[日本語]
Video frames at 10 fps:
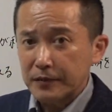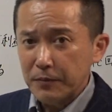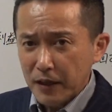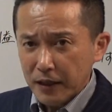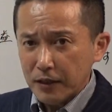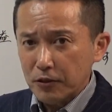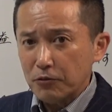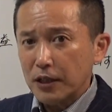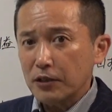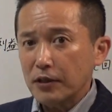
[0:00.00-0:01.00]
今からの
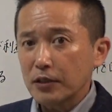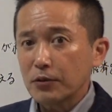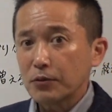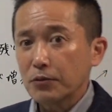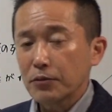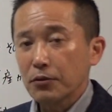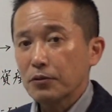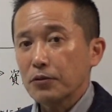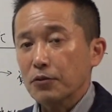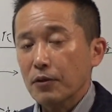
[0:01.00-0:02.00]
我々の農業っ
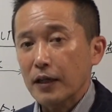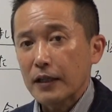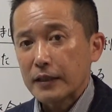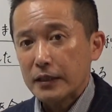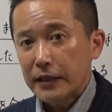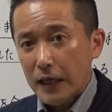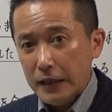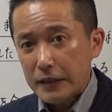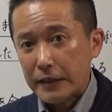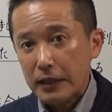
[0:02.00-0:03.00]
ていうのはいか
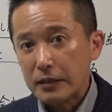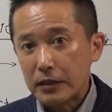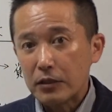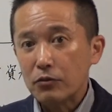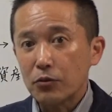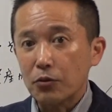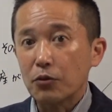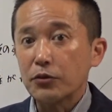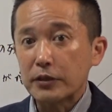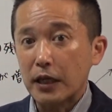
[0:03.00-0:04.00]
に現金を
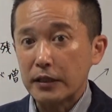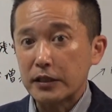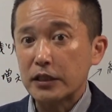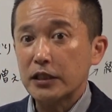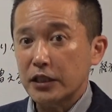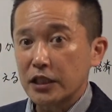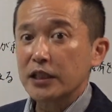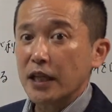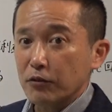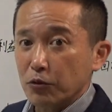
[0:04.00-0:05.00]
残すか資
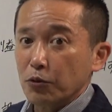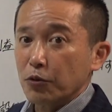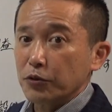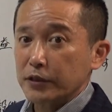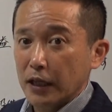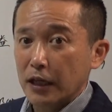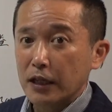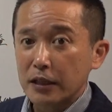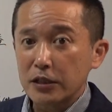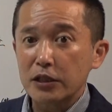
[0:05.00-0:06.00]
産を残すか
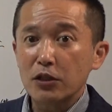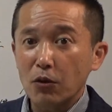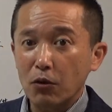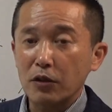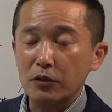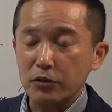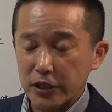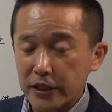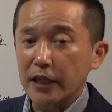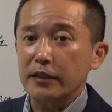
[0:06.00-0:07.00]
資あの
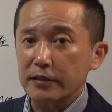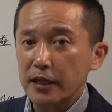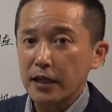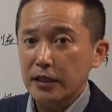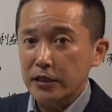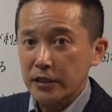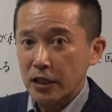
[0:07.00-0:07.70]
資産ですね資